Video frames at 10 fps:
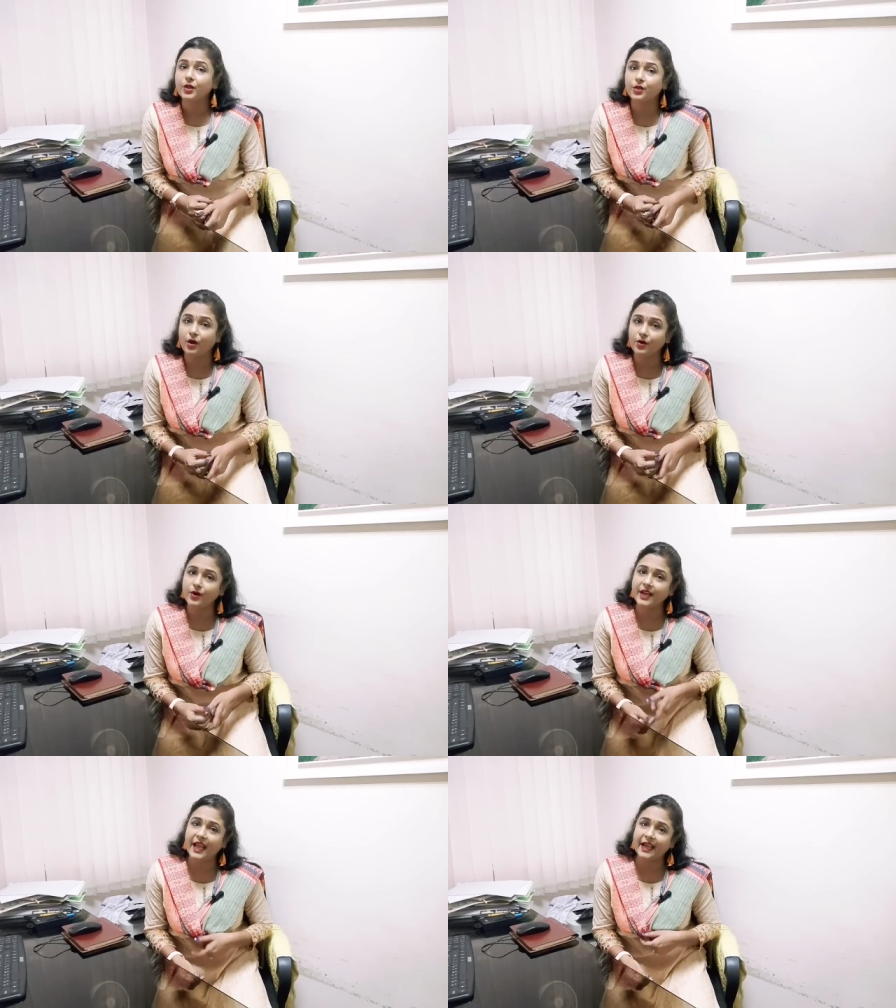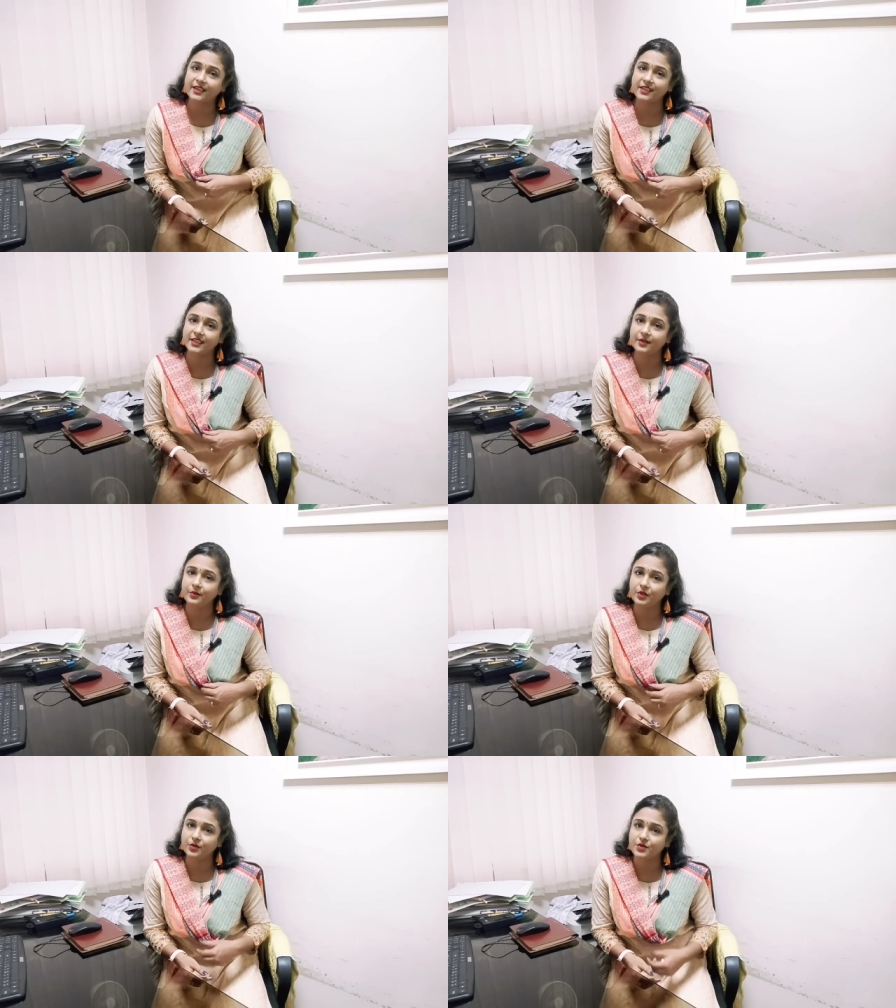তখন একটি
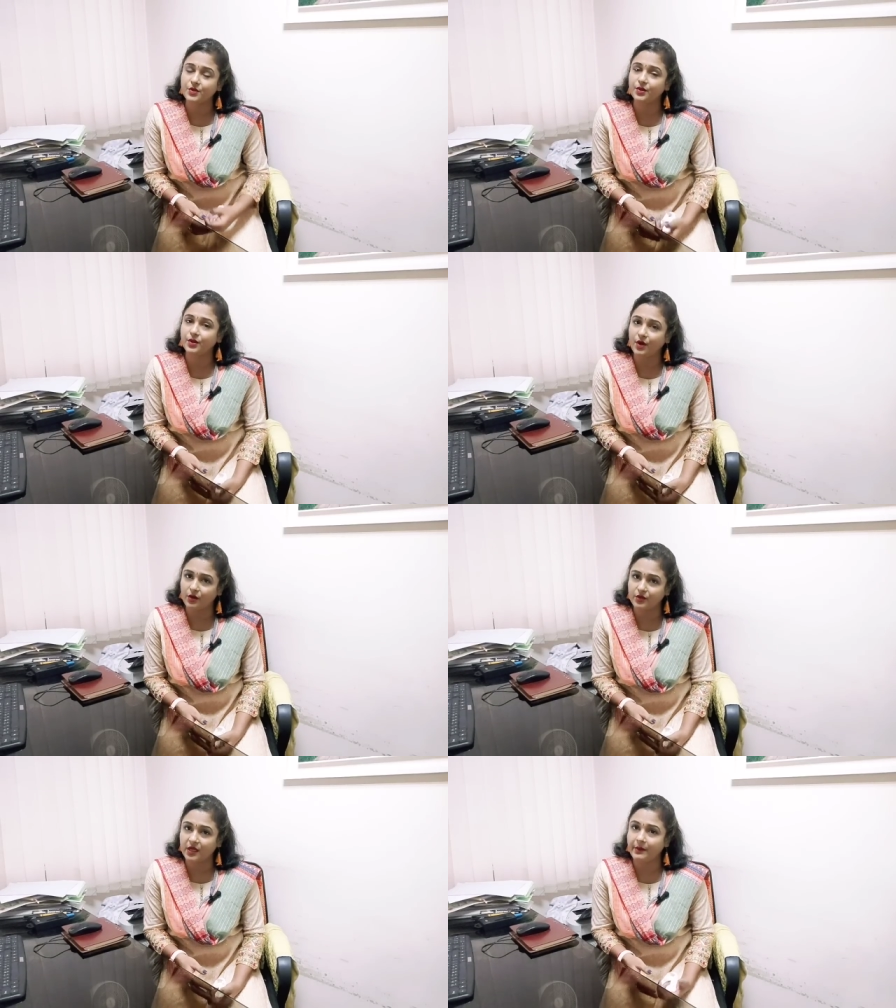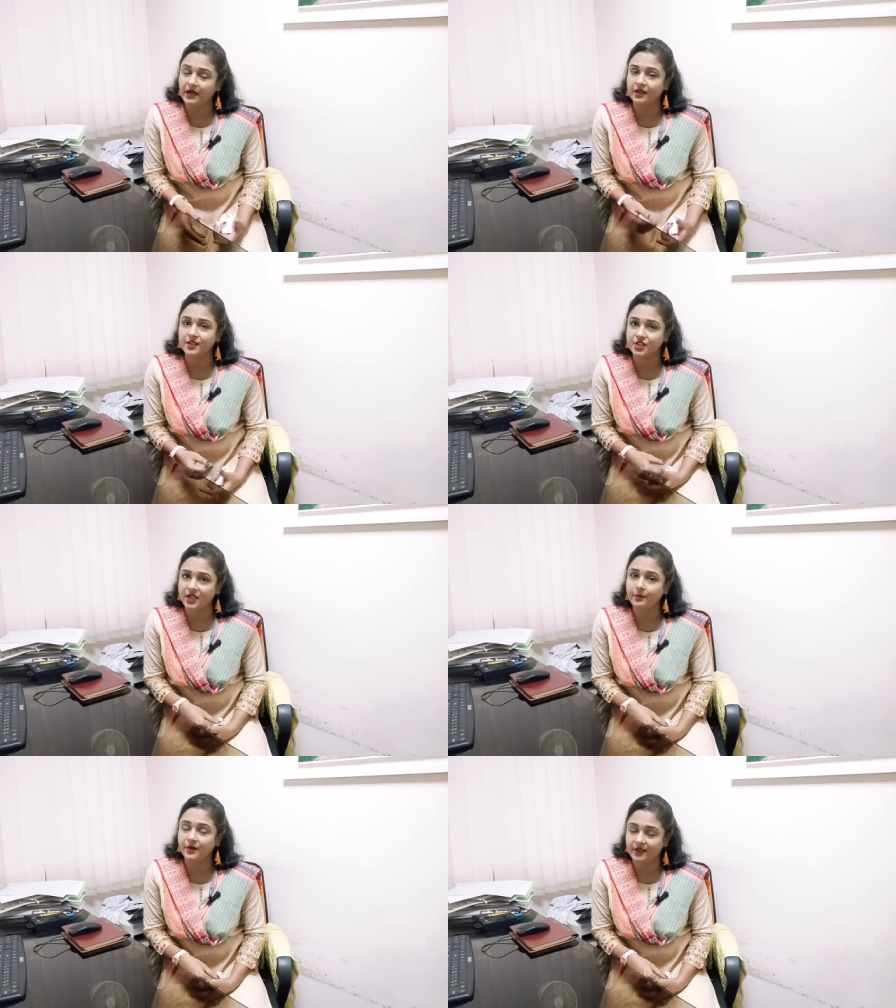বিতশ্রদ্ধ ঘটনা বাংলাদেশি
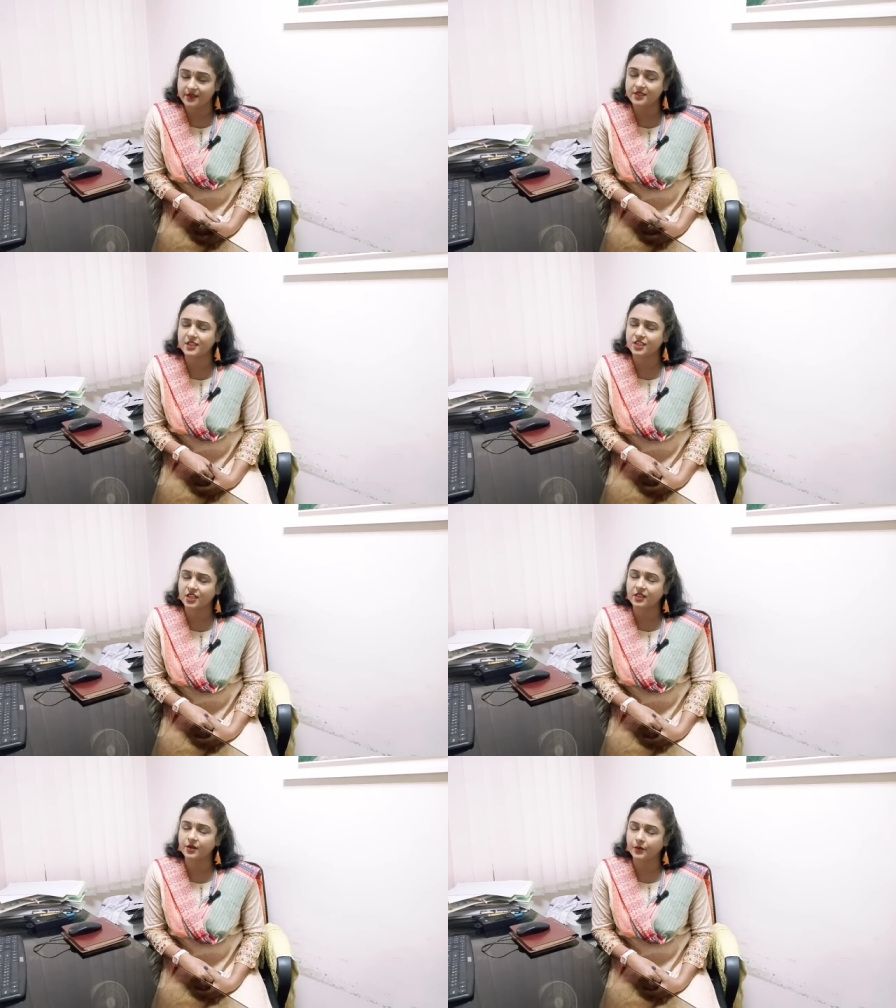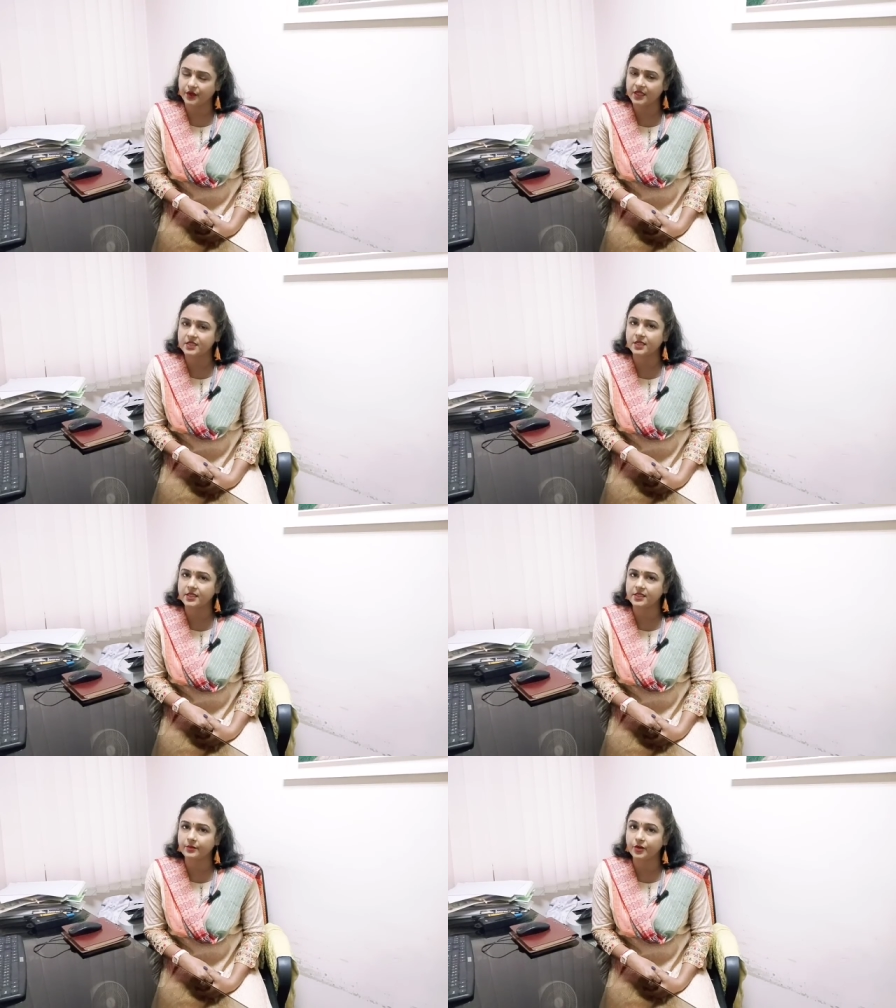অ্যাপ্লিকেন্টসদের সাথে হয়েছে
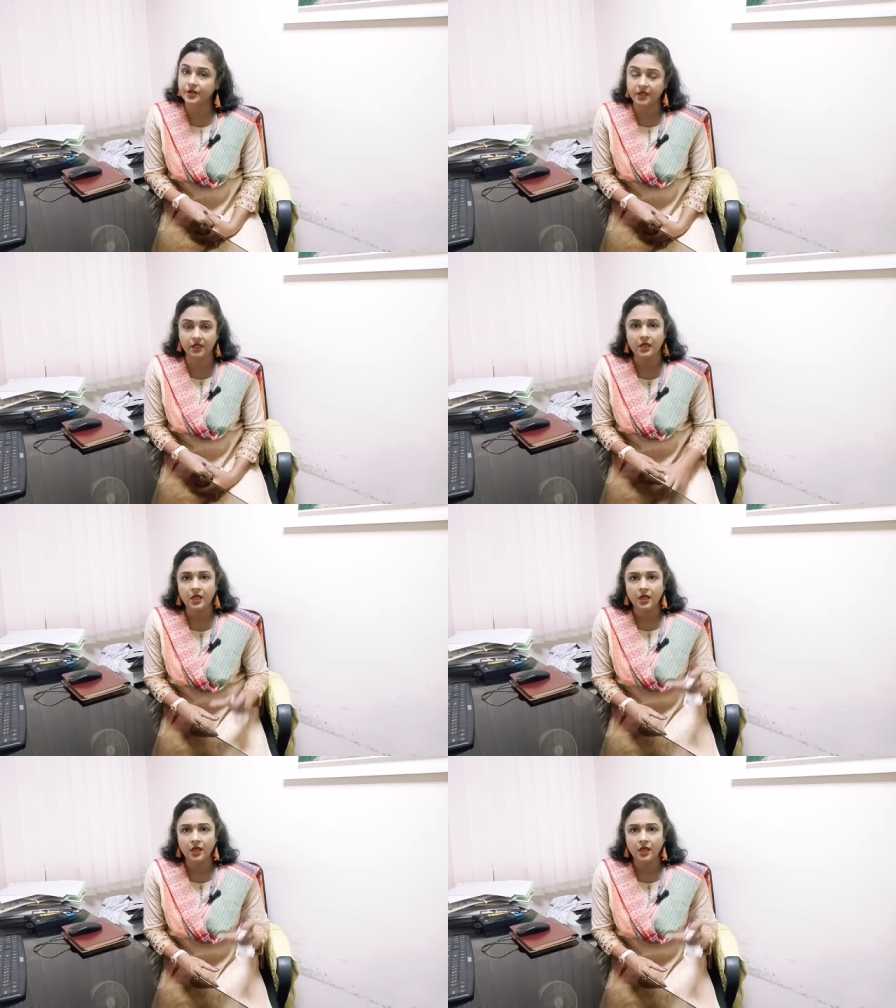এটি যেমন ঠিক